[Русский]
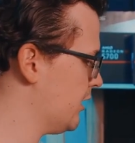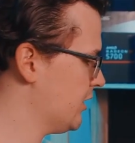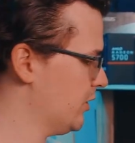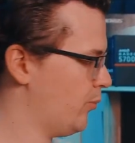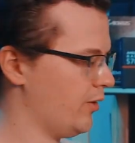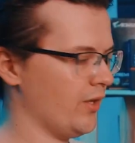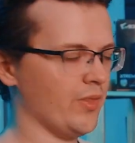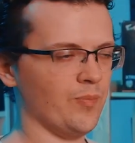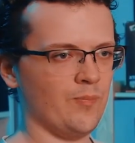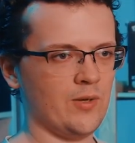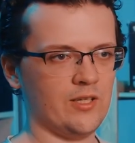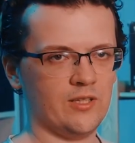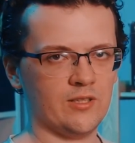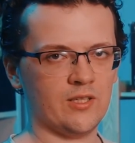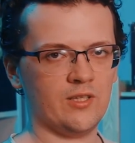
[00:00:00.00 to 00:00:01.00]
что
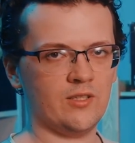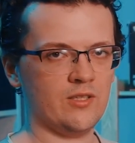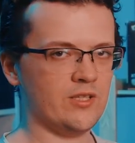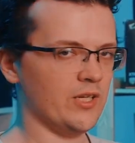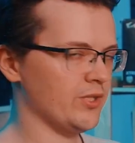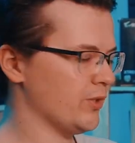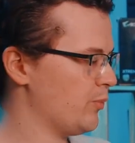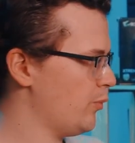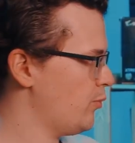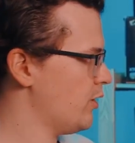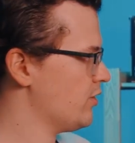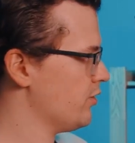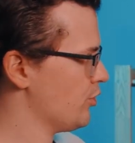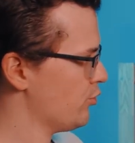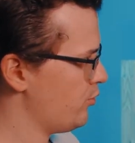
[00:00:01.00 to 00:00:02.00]
АИДа это не
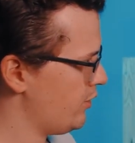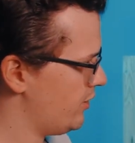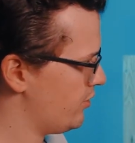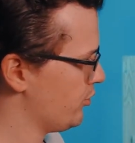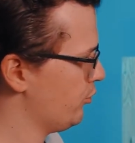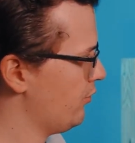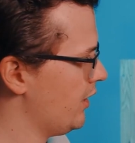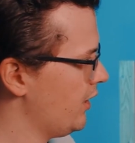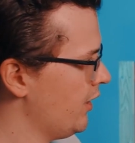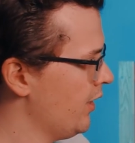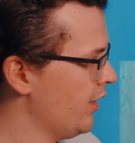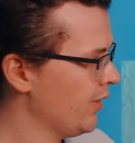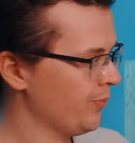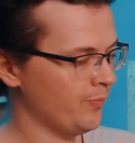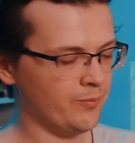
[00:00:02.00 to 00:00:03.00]
самый лучший
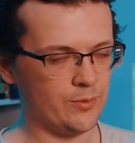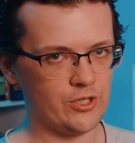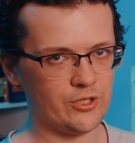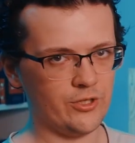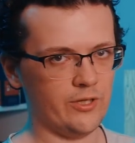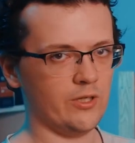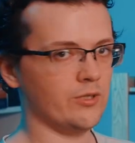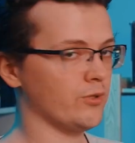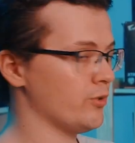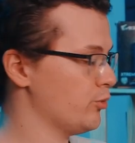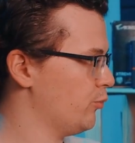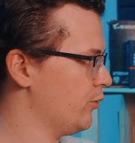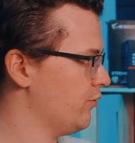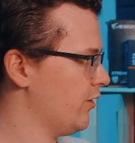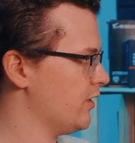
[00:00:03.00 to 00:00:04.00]
стресс-тест, в АИДе
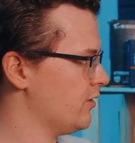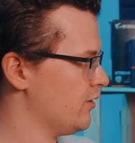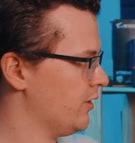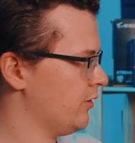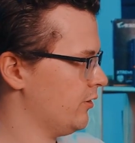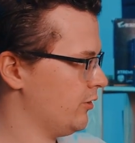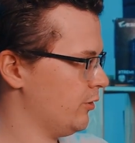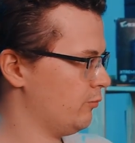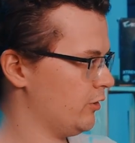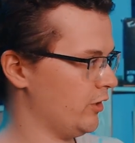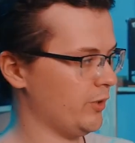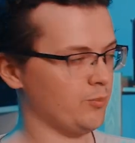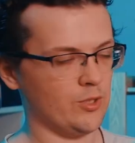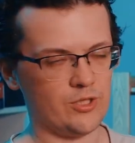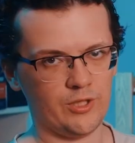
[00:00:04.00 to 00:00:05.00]
температура не особо высокие
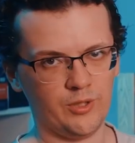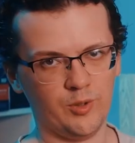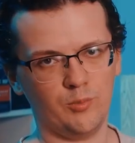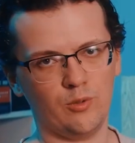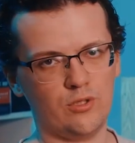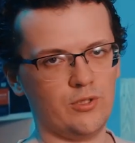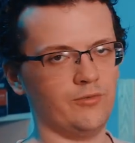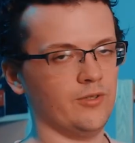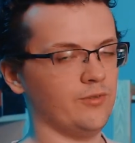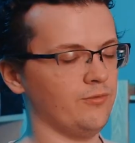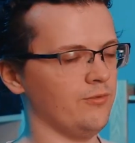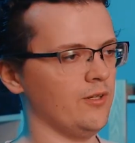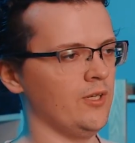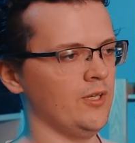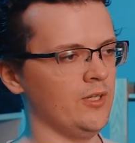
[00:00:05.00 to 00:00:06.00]
получается.
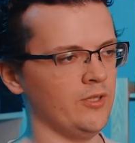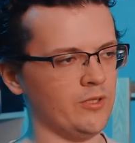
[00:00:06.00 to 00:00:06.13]
Максим, в общем,